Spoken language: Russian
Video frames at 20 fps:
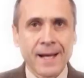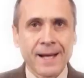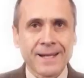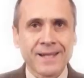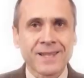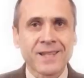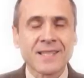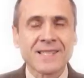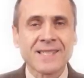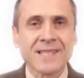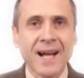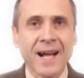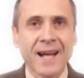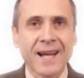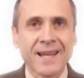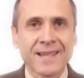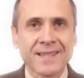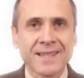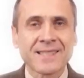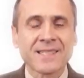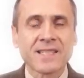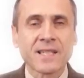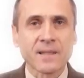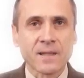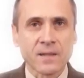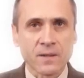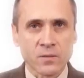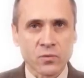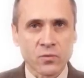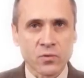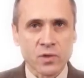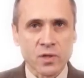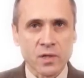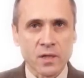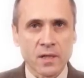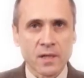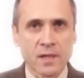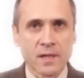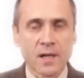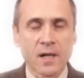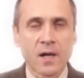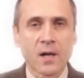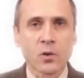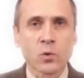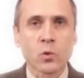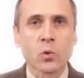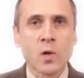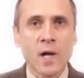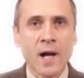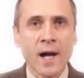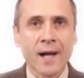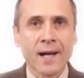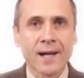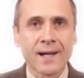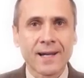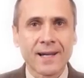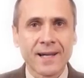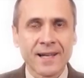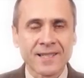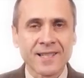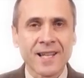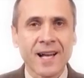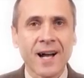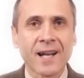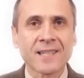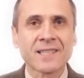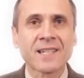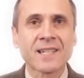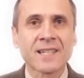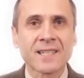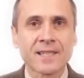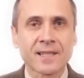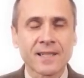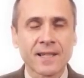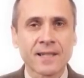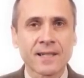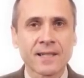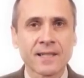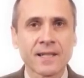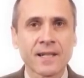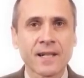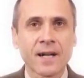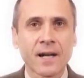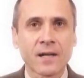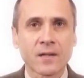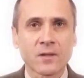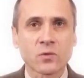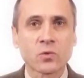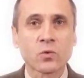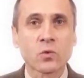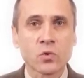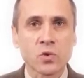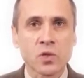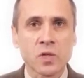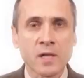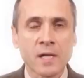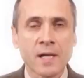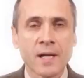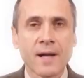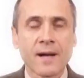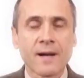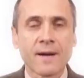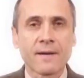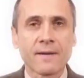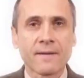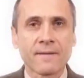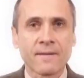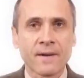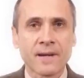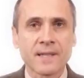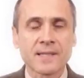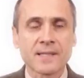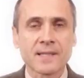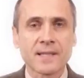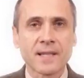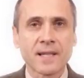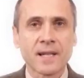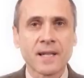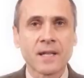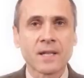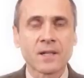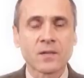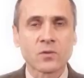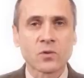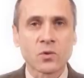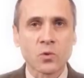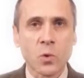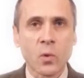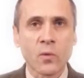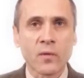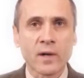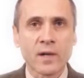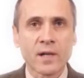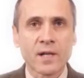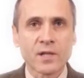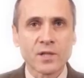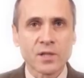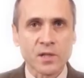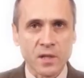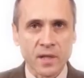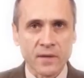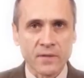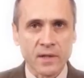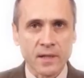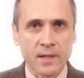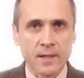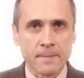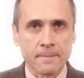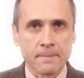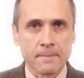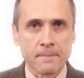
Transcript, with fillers: Глаза – это зеркало души, рука – это открытая книга души вас или другого человека